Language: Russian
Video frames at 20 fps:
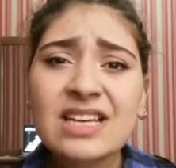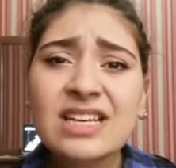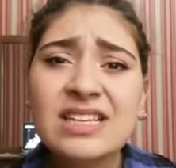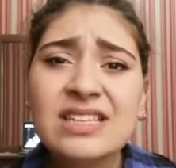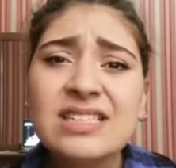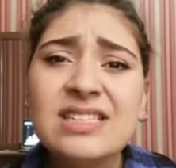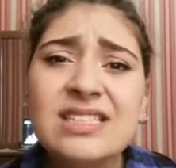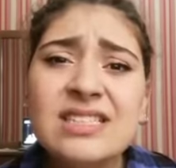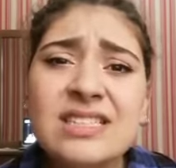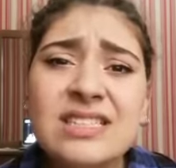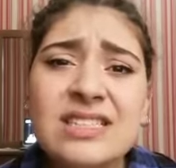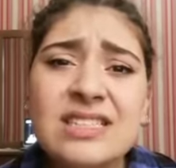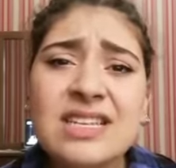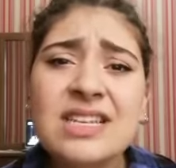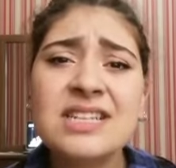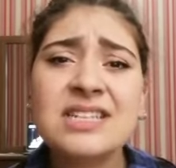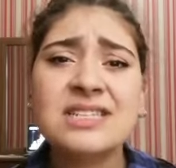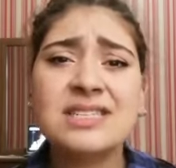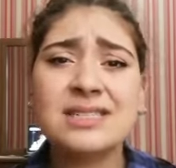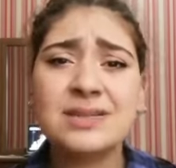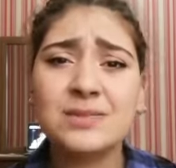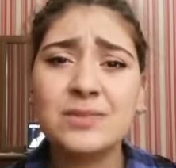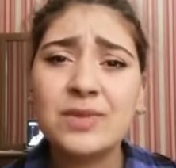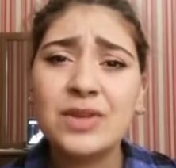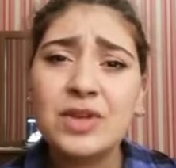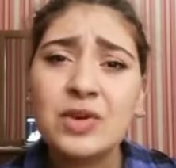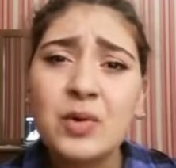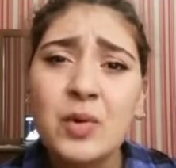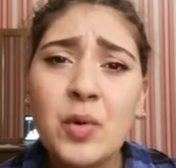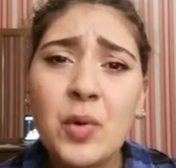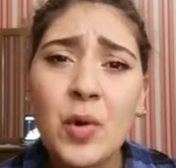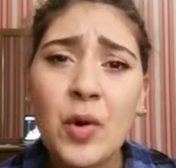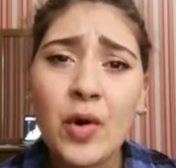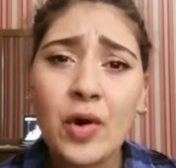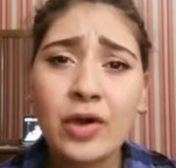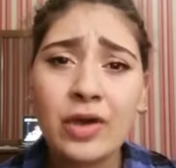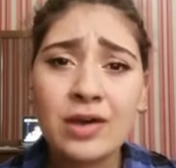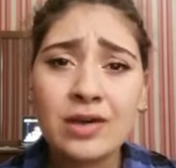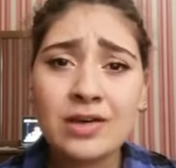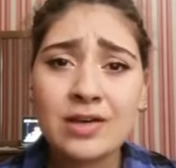И сердцем, и
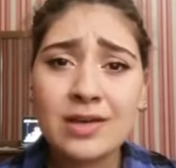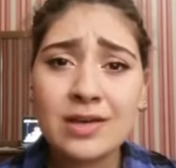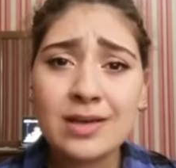рукой –